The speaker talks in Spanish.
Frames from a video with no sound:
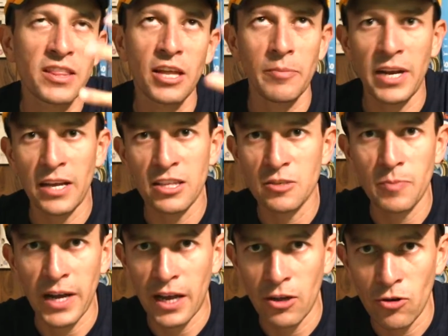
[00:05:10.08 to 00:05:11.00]
determinantes
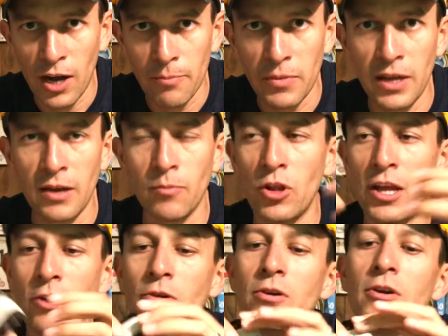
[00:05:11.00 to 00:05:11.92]
para que yo cambie el
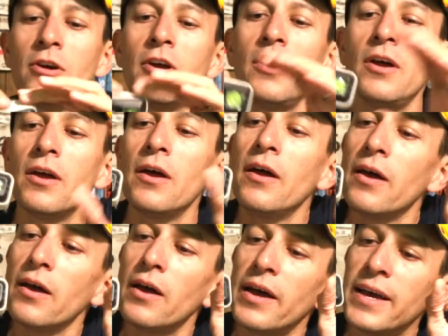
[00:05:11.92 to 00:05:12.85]
modelo,
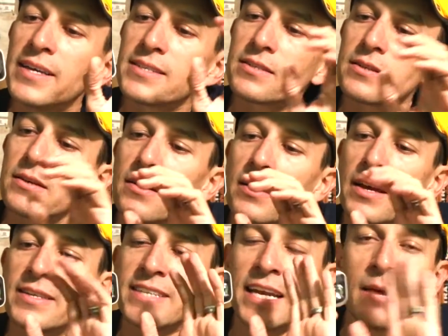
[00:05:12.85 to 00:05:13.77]
es
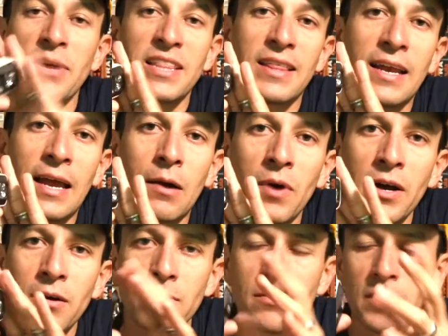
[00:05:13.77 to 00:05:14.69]
que se le mete el
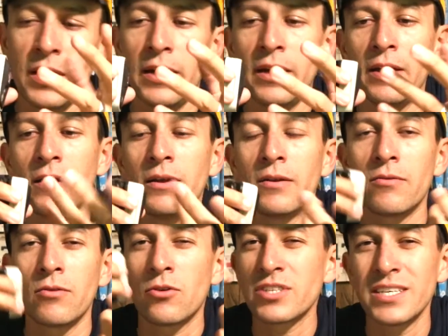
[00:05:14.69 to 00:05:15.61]
agua. Eh,
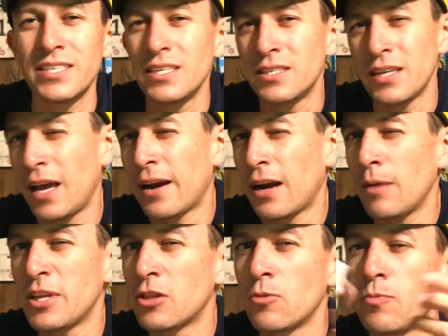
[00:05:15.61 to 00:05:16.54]
no sé si sea
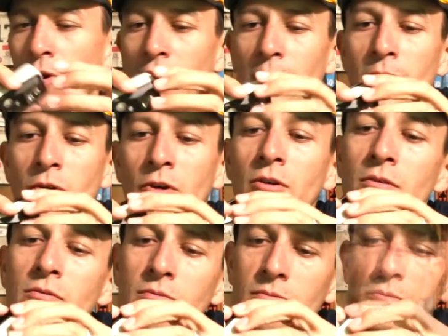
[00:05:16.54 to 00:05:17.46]
realmente un problema o
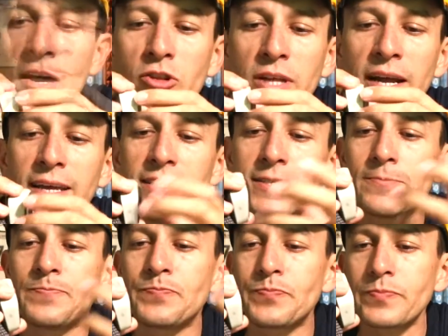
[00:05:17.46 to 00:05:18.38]
no. Y la otra es